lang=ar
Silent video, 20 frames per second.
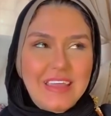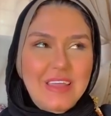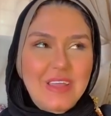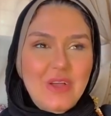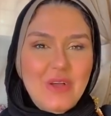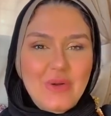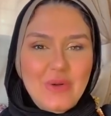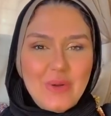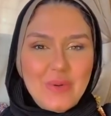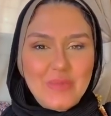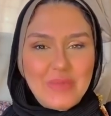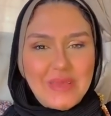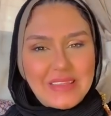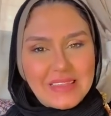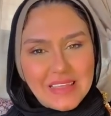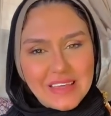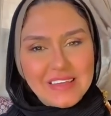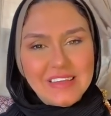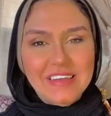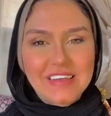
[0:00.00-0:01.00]
اللي هو
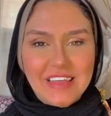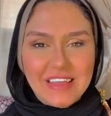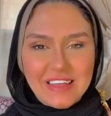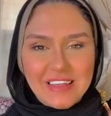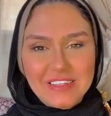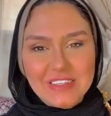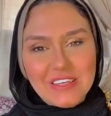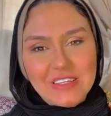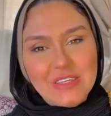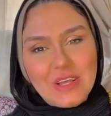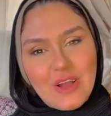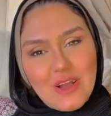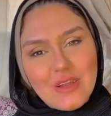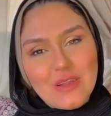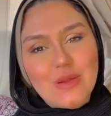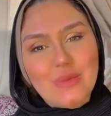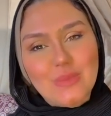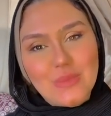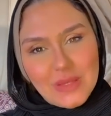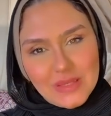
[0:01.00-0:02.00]
بيتلكك علشان
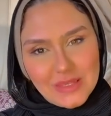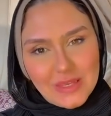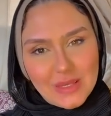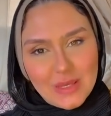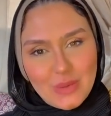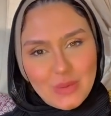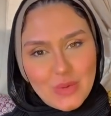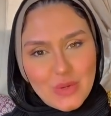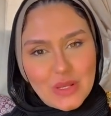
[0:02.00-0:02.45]
يقرب منك يا